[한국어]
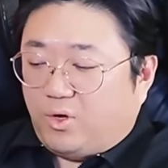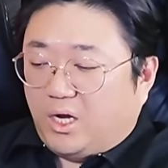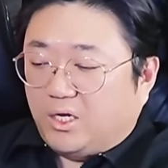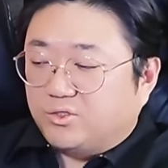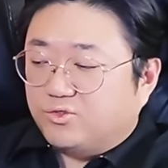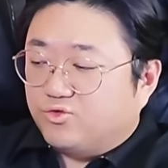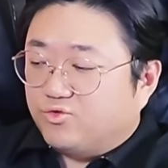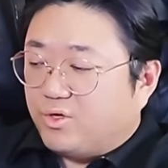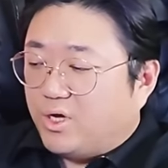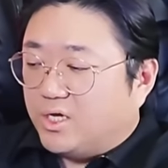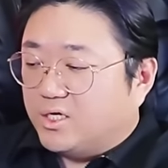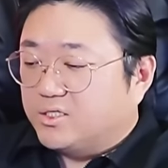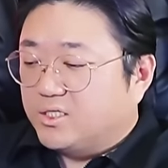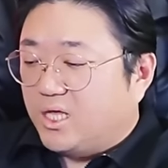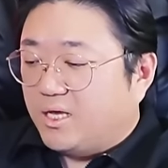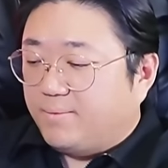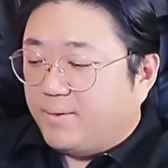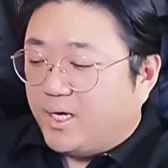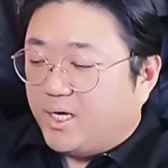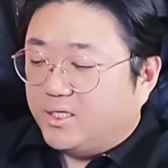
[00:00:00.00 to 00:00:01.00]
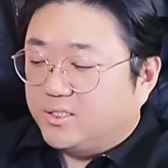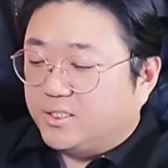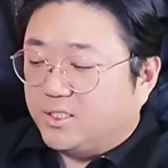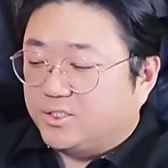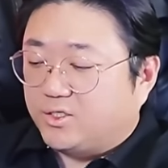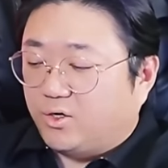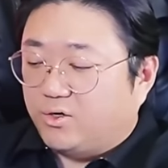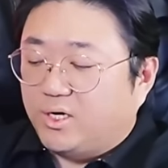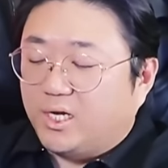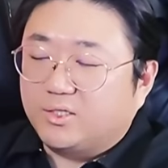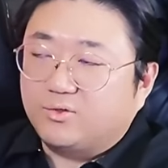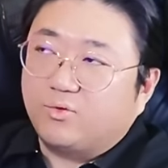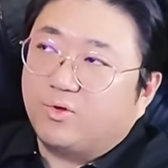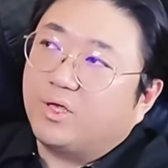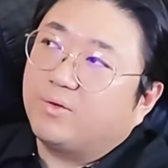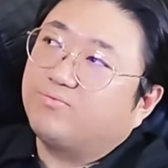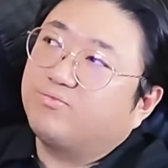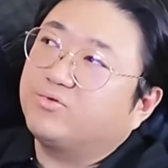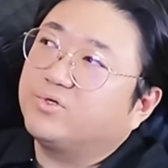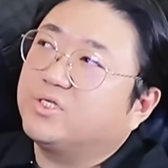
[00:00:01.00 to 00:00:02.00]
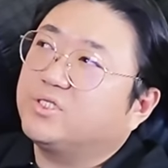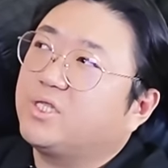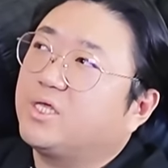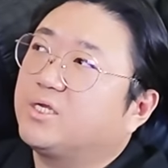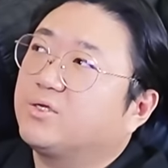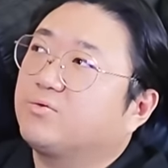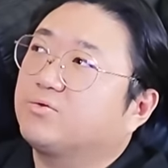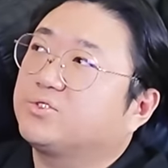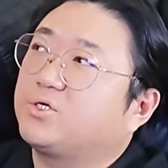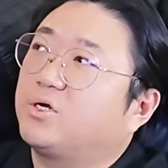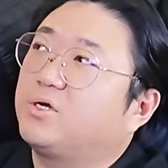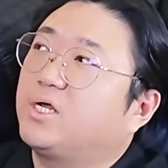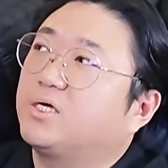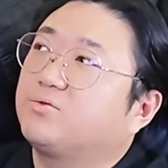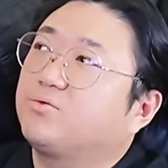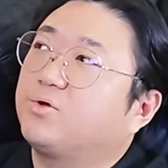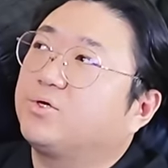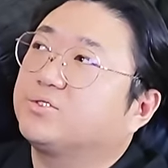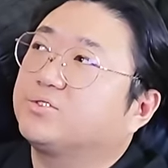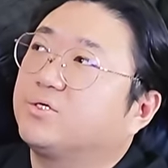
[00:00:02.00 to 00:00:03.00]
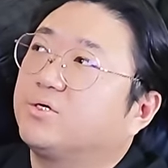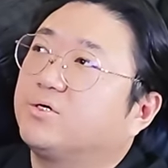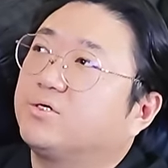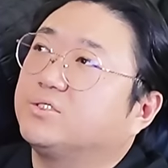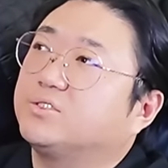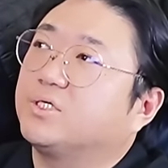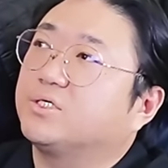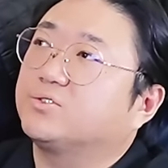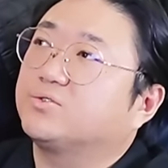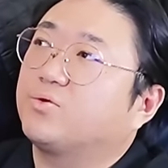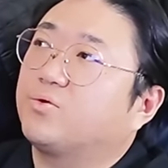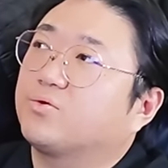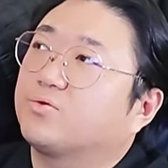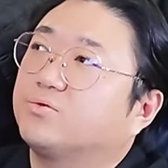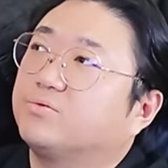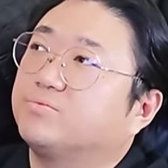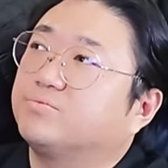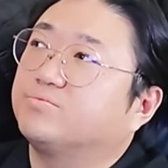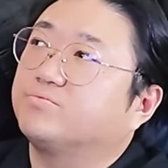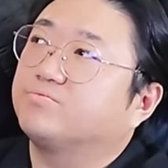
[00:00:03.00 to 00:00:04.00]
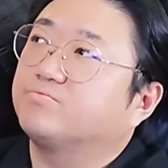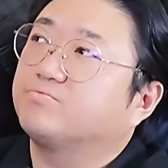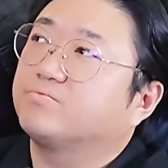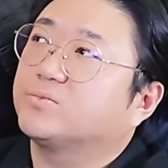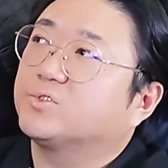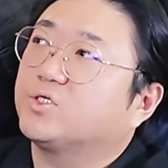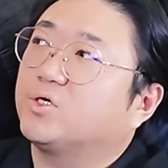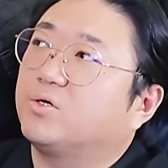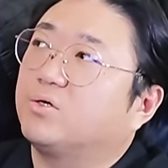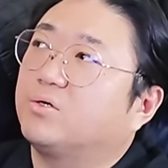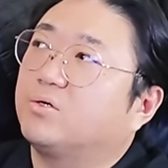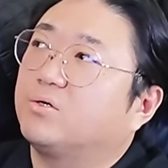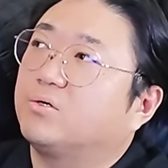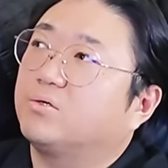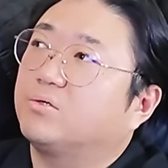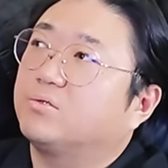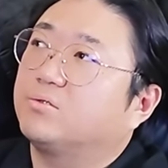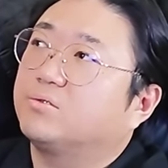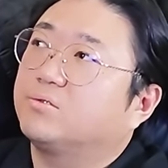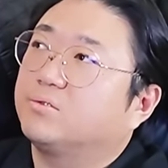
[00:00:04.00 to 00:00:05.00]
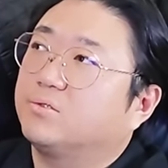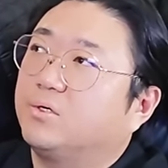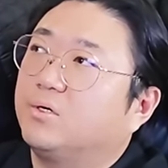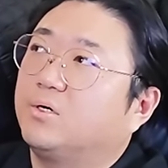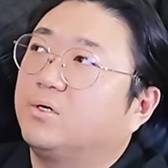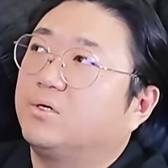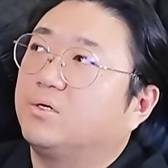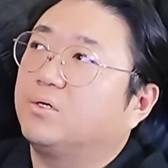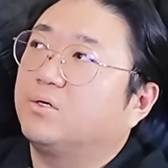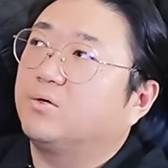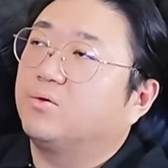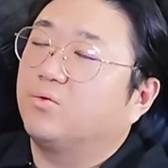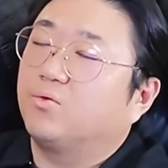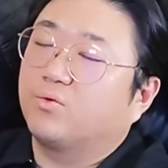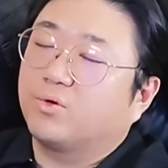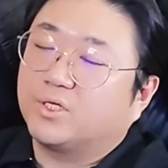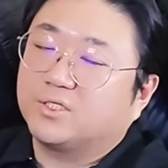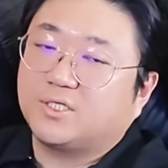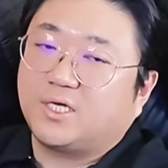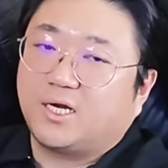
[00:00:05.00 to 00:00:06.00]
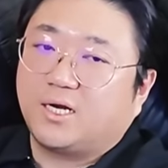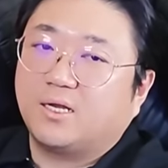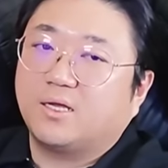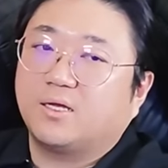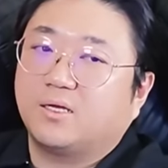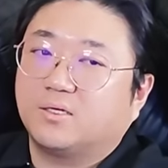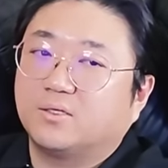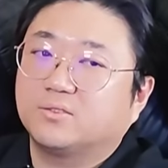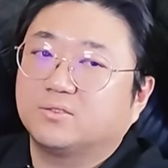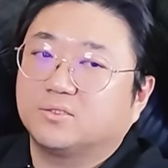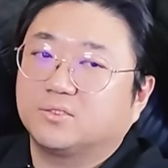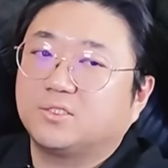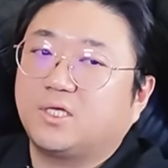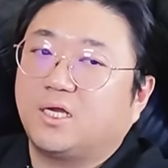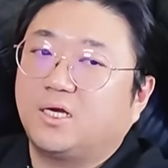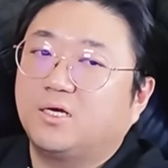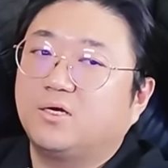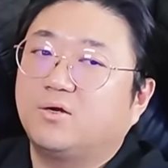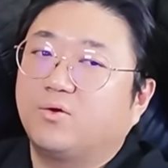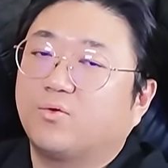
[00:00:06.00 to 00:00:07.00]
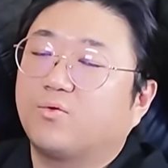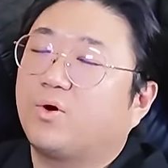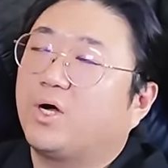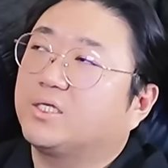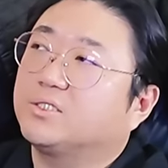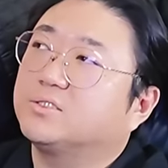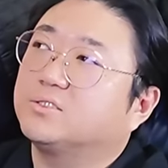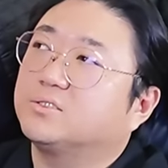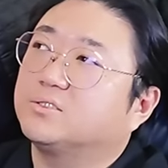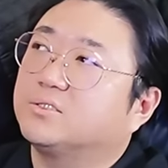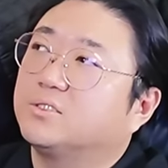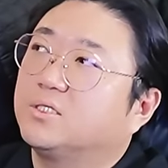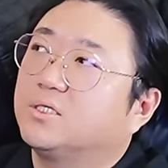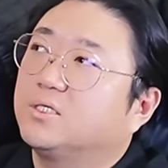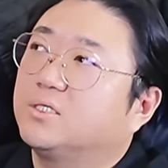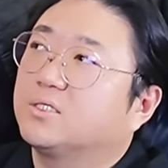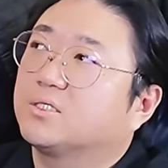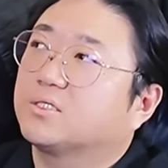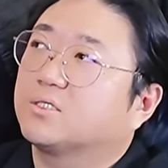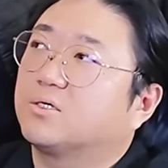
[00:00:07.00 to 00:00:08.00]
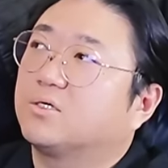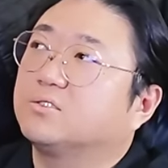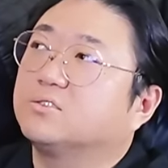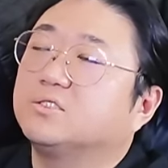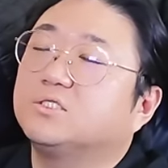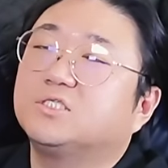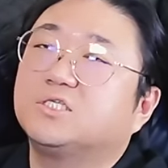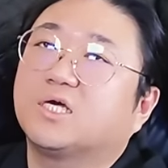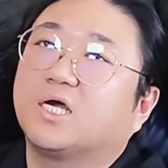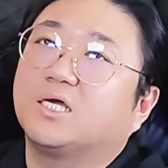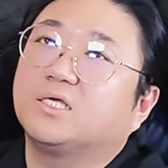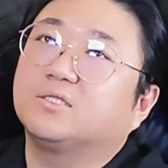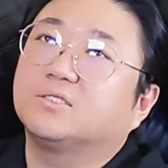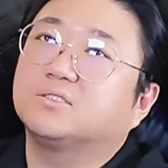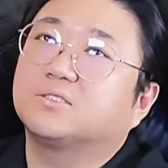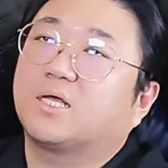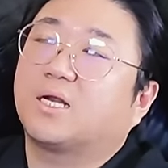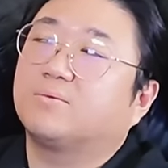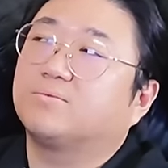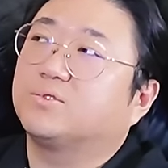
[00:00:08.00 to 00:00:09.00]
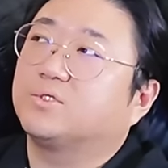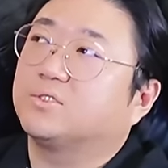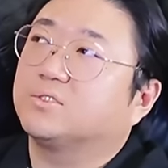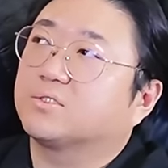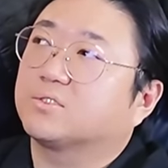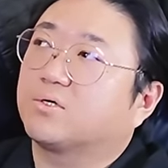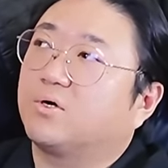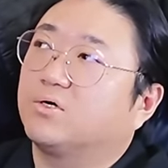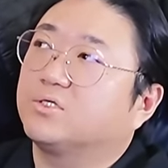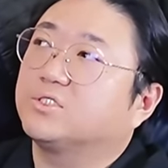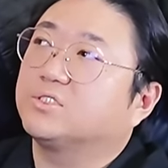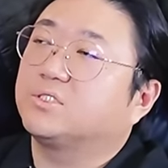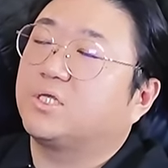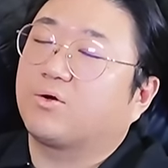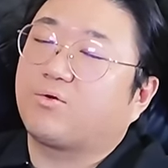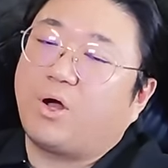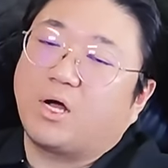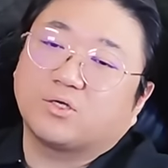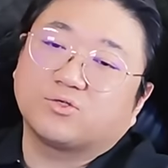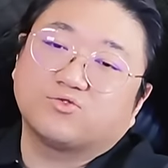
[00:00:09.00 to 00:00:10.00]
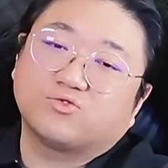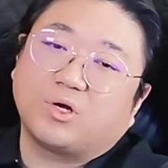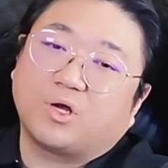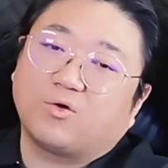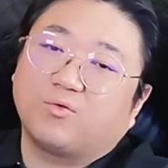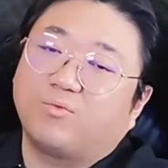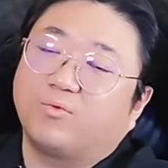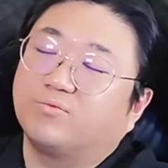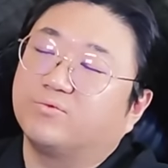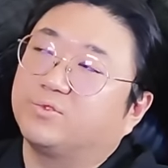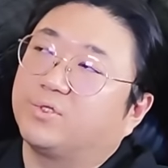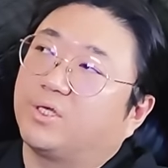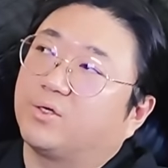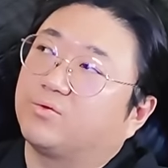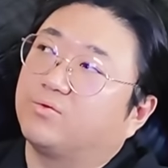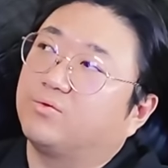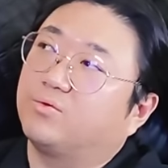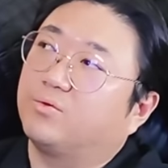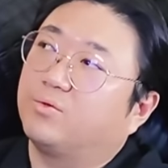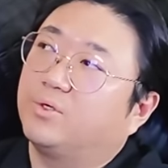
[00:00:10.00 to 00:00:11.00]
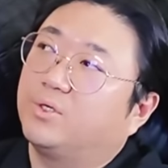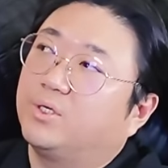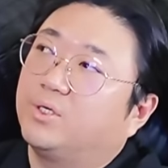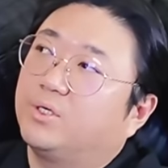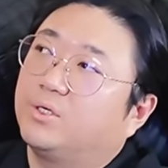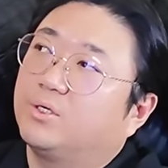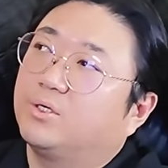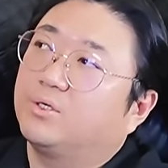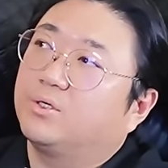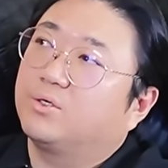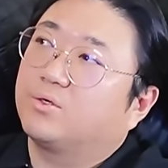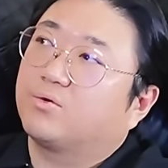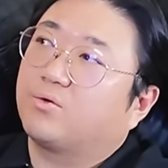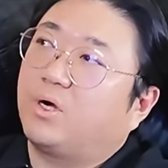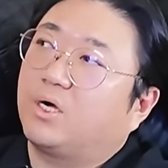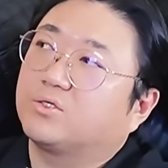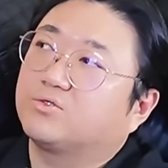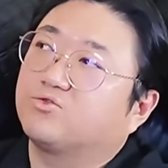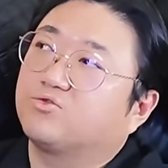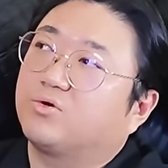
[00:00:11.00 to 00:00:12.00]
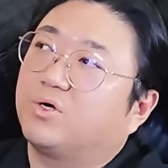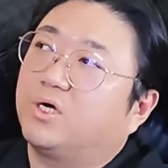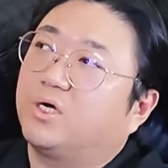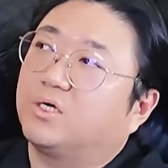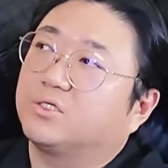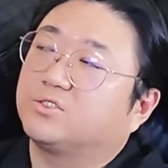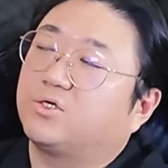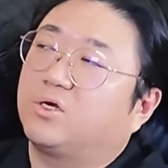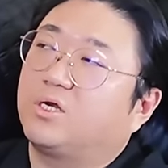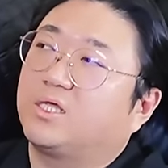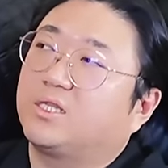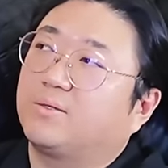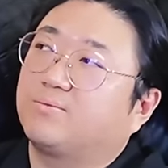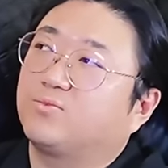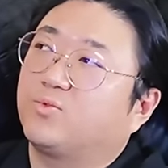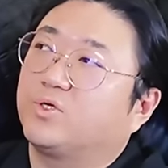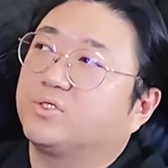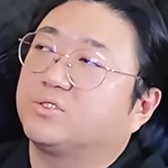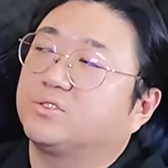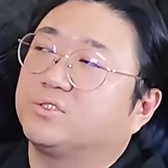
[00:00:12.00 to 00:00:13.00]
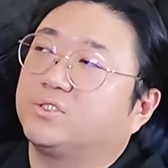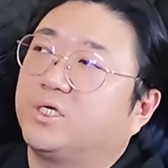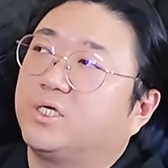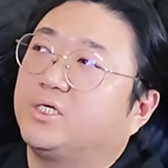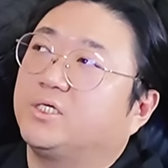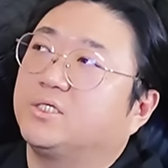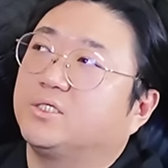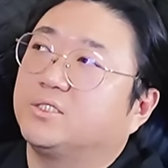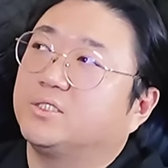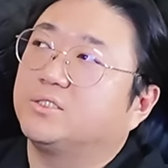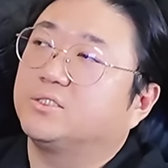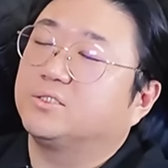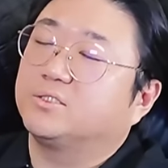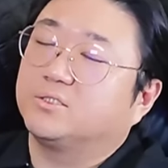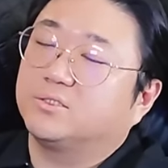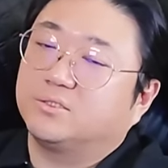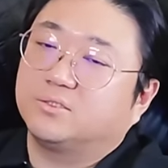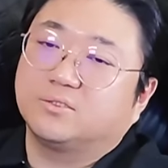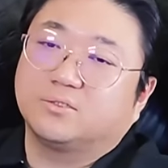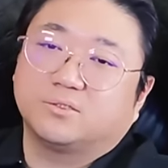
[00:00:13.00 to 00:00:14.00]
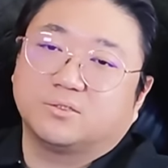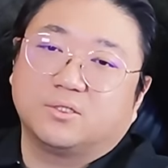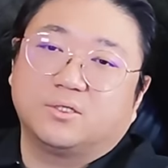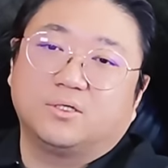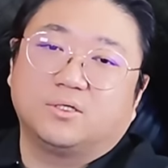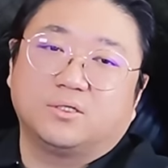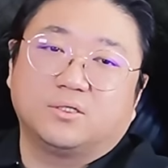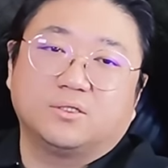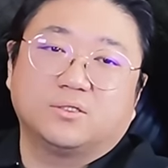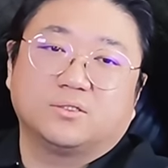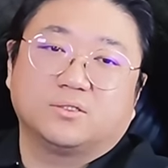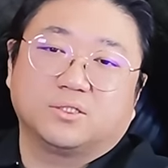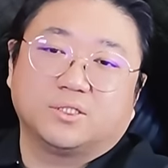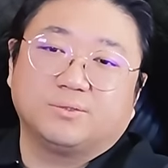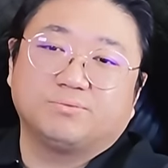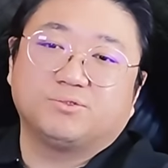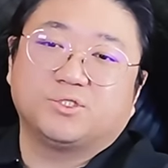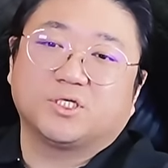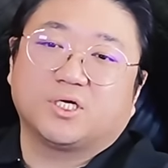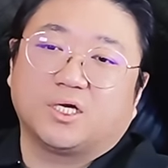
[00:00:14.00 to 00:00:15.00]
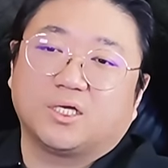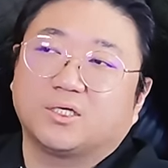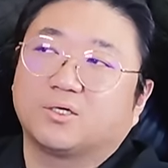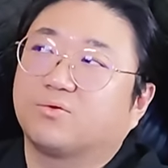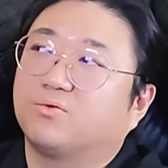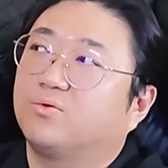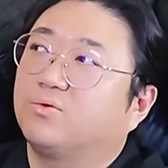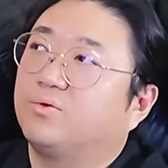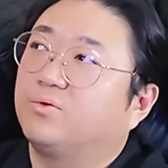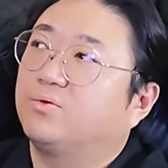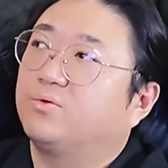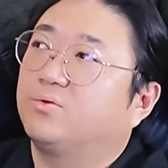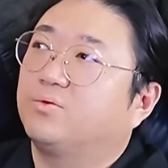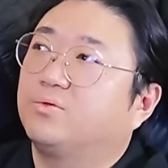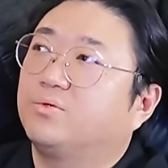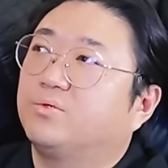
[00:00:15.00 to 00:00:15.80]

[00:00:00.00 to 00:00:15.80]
광주가 그나마 이제 전라도에 뿌리 내리고 전라도에서 이제 조금 저 어, 오래 살아 살려고 하는 그런 의지가 있는 사람들은 거진 다 광주라고 보면 되고 광주가 전라남도에선 제일 어, 입지가 있고